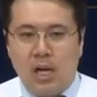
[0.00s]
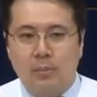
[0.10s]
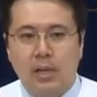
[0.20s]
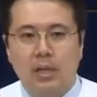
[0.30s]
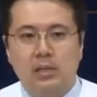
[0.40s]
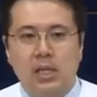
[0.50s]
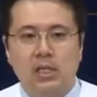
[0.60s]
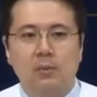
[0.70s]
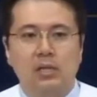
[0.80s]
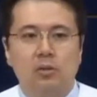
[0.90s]
あなたが
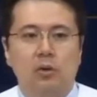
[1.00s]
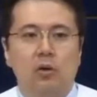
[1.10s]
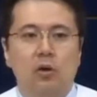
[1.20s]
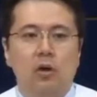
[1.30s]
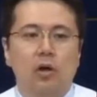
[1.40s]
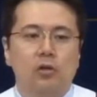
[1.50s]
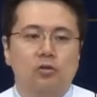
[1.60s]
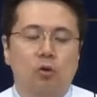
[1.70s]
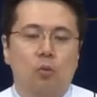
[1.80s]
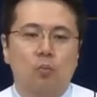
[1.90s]
何事をなさって
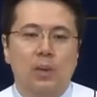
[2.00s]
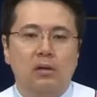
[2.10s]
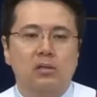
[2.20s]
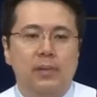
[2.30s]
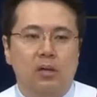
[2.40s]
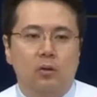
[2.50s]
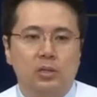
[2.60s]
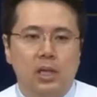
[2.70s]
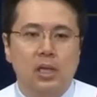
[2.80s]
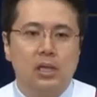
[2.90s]
も神はあなたと共
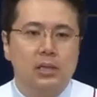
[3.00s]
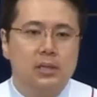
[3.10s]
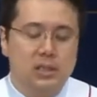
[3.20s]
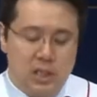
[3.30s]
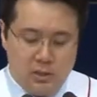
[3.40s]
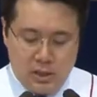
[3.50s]
におられると。